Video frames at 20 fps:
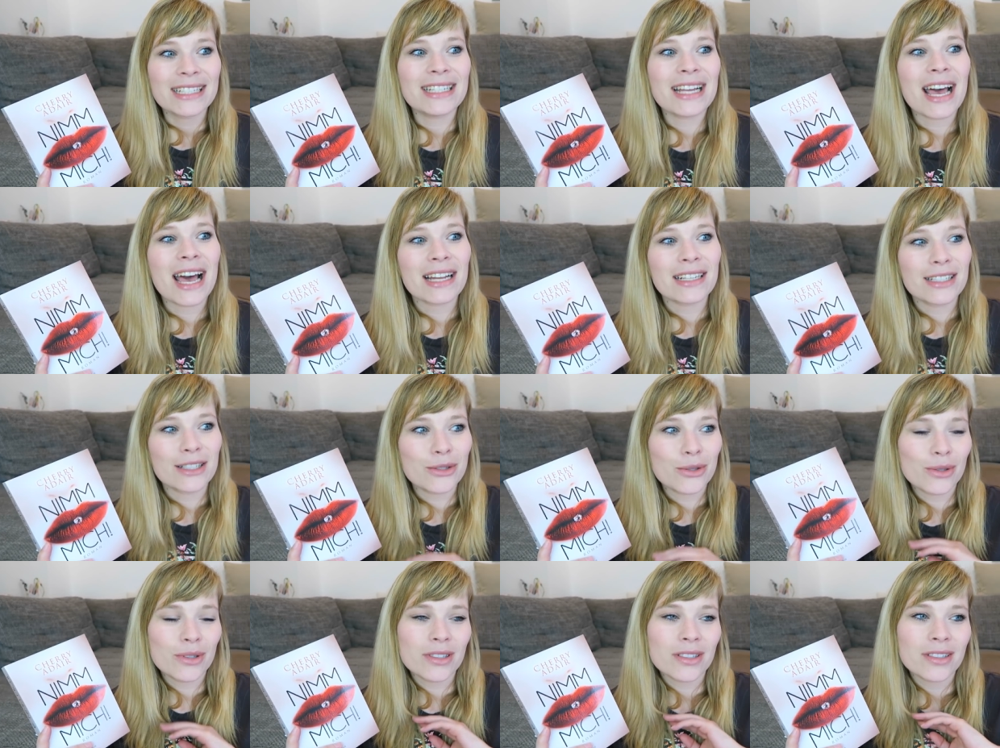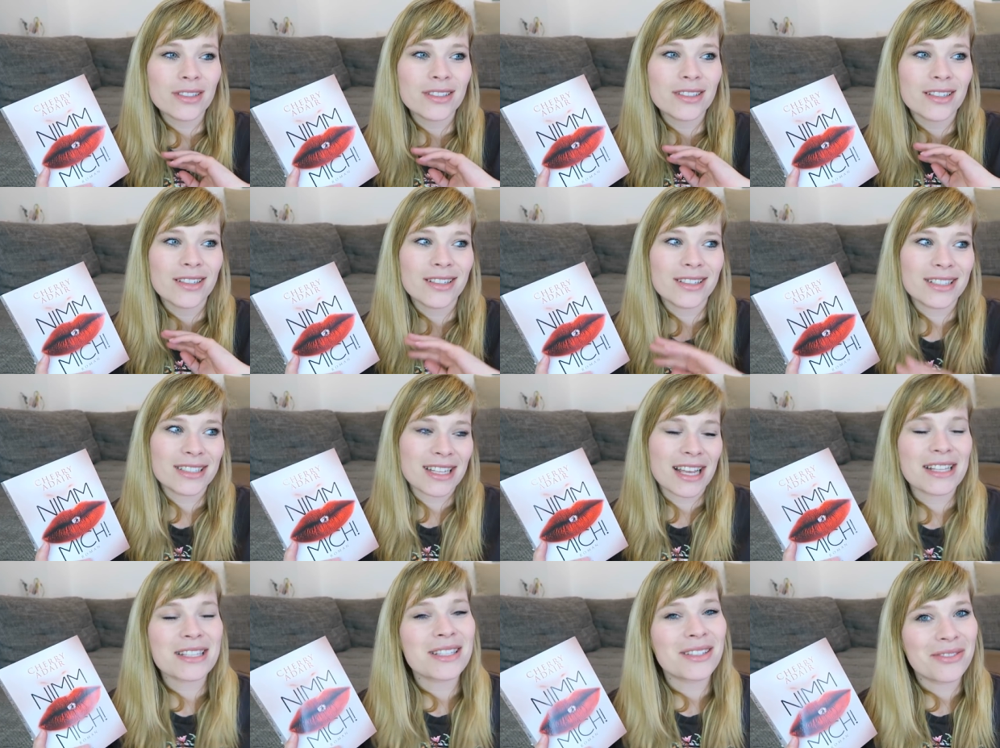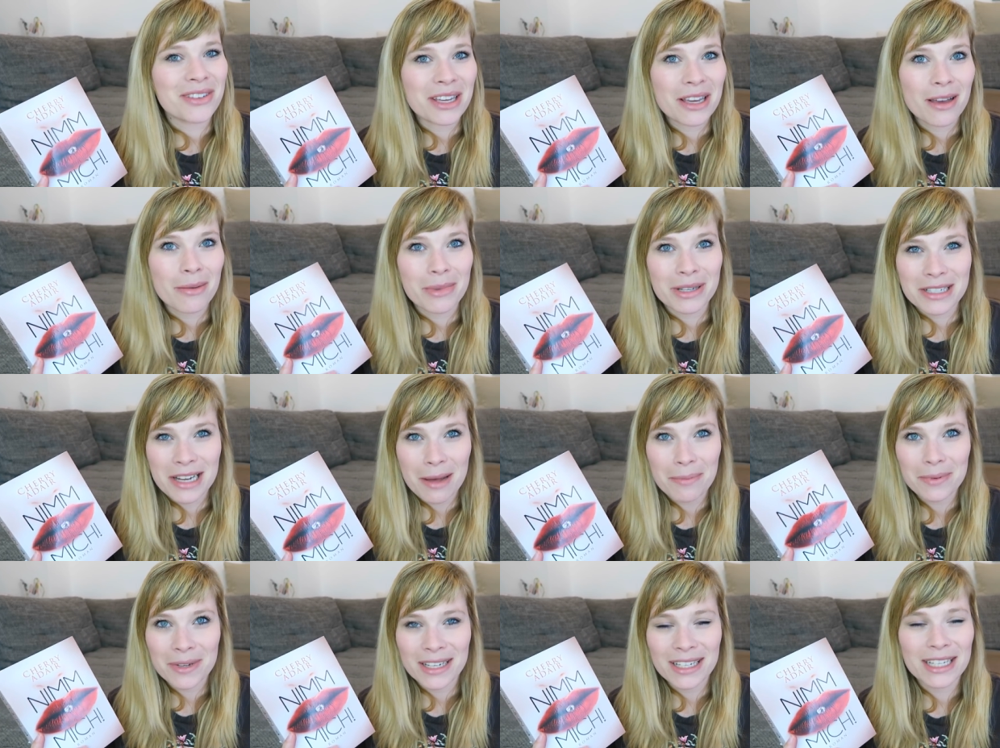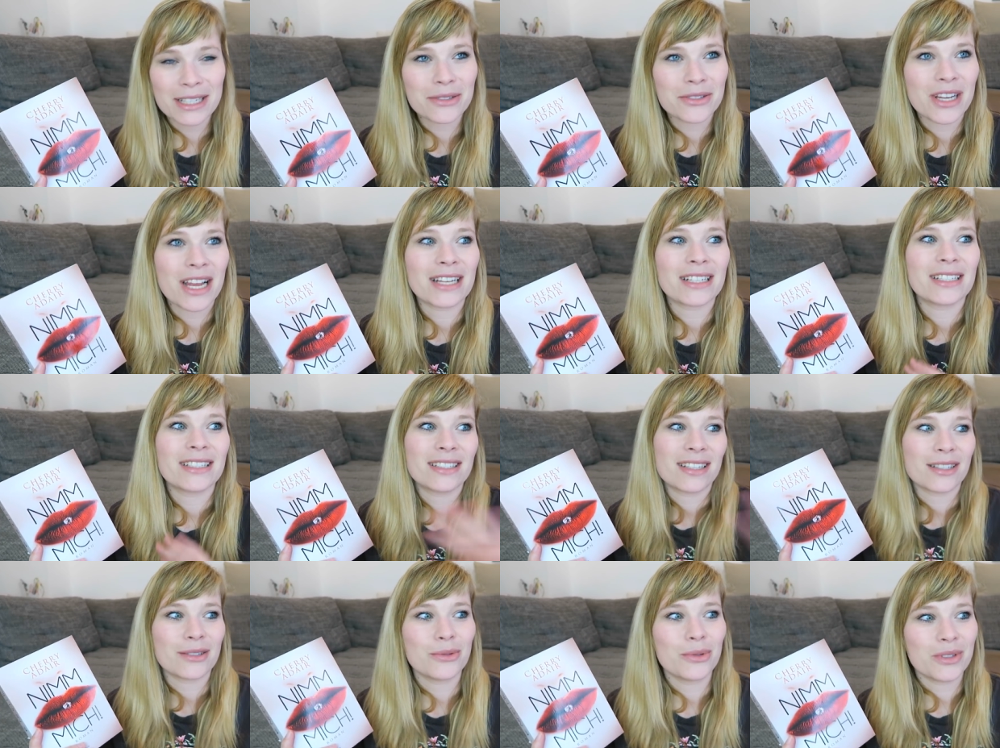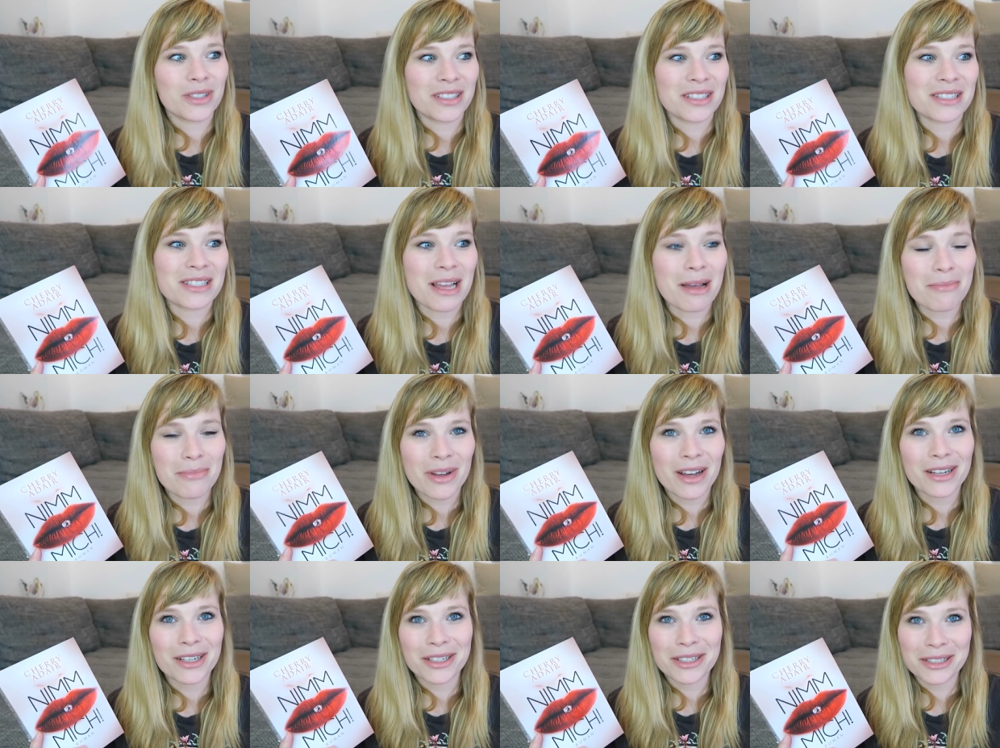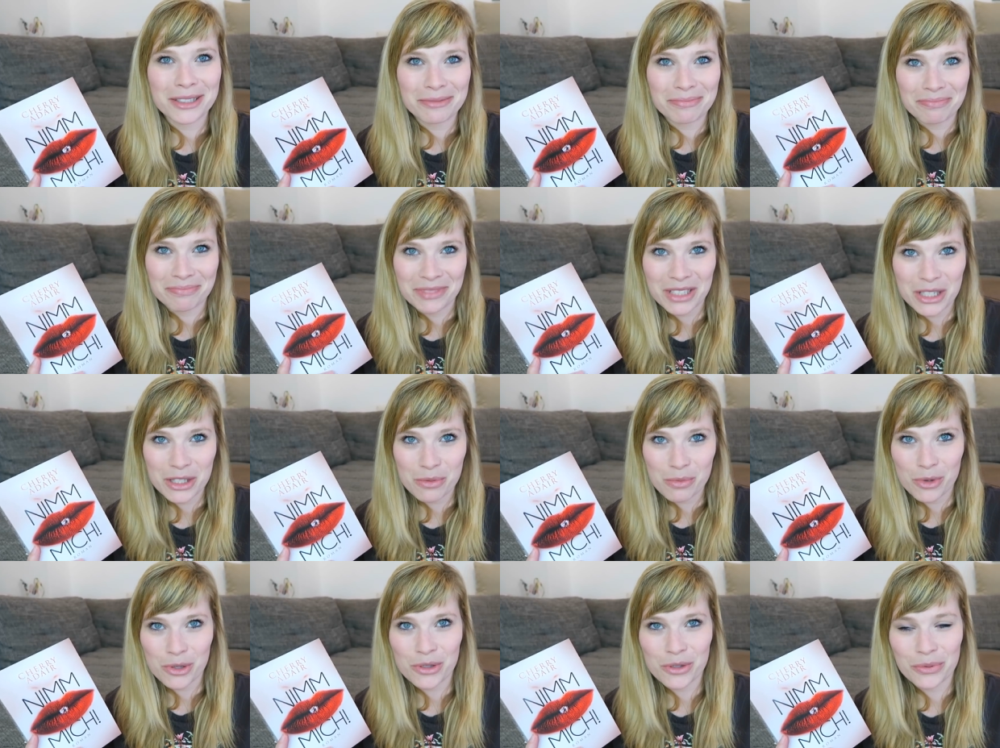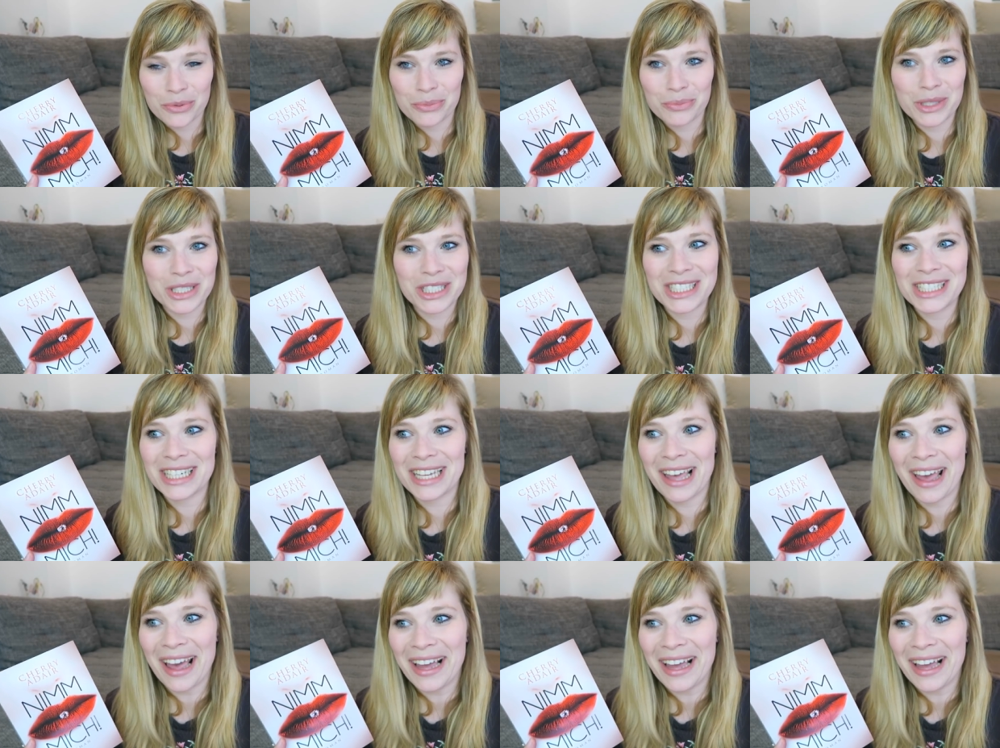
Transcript: Der hat natürlich äh, das Ganze vehement abgelehnt und hat gesagt, such dir eine Samenbank. Ich möchte mit dir